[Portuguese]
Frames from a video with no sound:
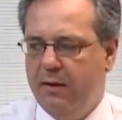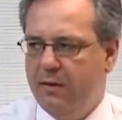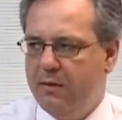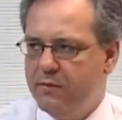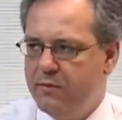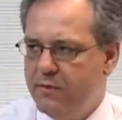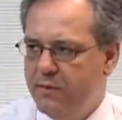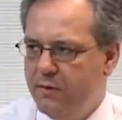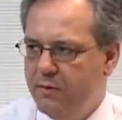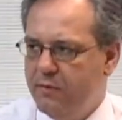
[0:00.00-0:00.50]

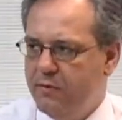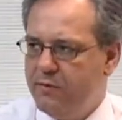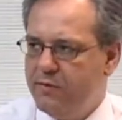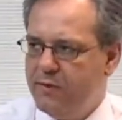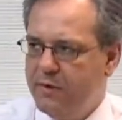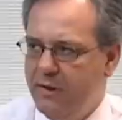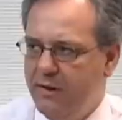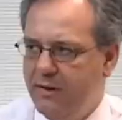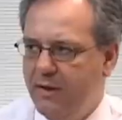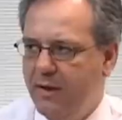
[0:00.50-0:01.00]
aos
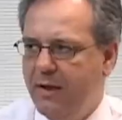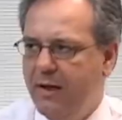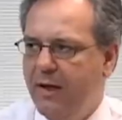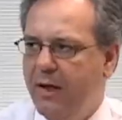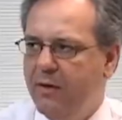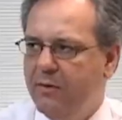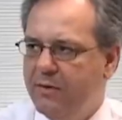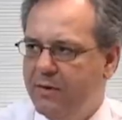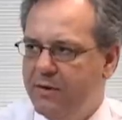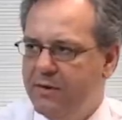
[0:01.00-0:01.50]
seus
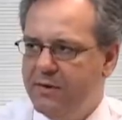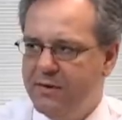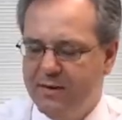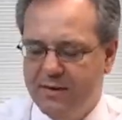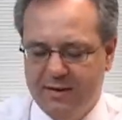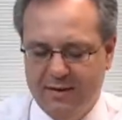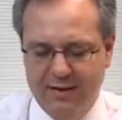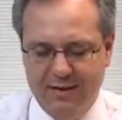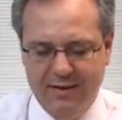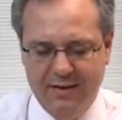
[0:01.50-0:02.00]

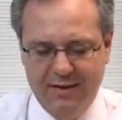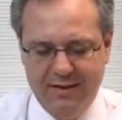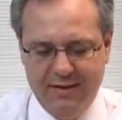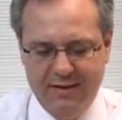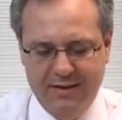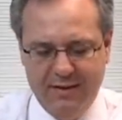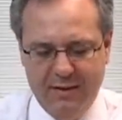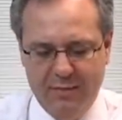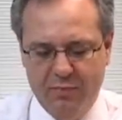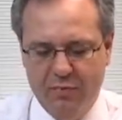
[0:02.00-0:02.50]
internautas,
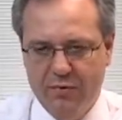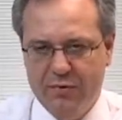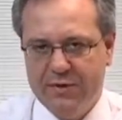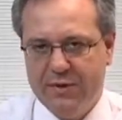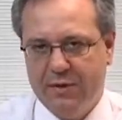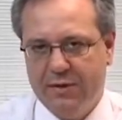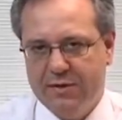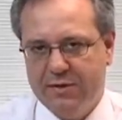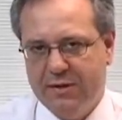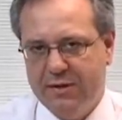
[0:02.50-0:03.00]
na
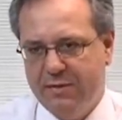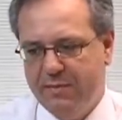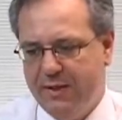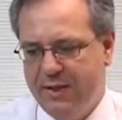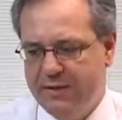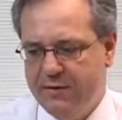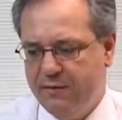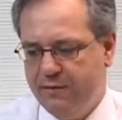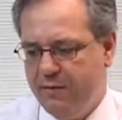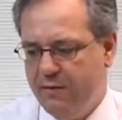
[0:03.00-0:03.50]
busca, acho que de
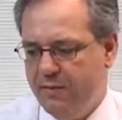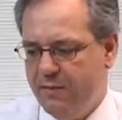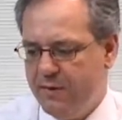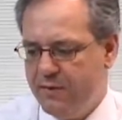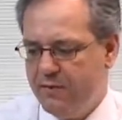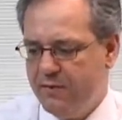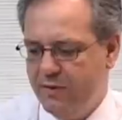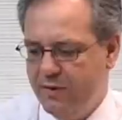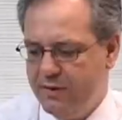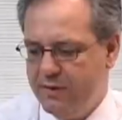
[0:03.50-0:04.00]
mais
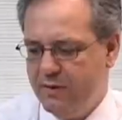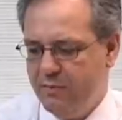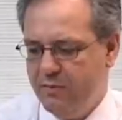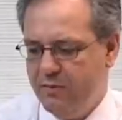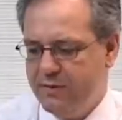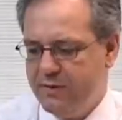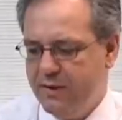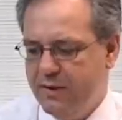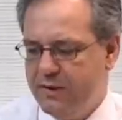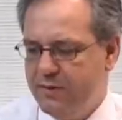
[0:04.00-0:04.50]
informações, na
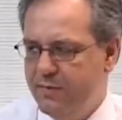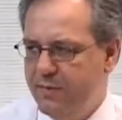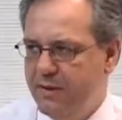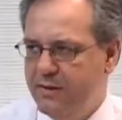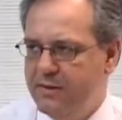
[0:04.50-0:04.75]
busca de